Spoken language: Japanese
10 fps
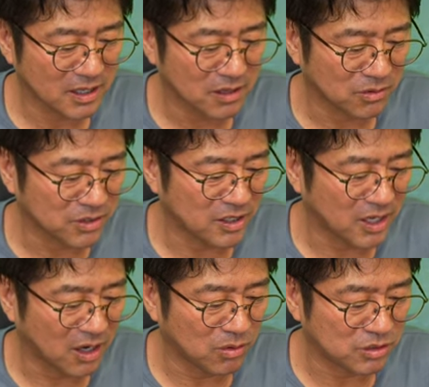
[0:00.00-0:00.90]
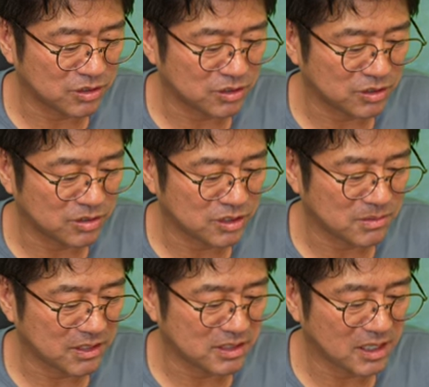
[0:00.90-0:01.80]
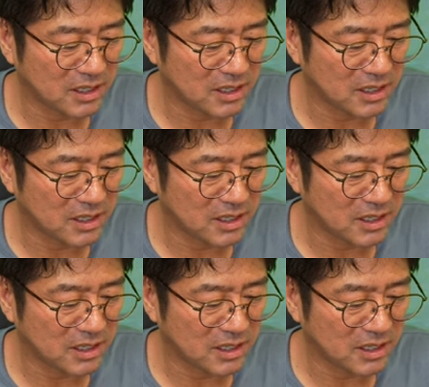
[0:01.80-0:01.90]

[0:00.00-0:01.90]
このエーを抽出しました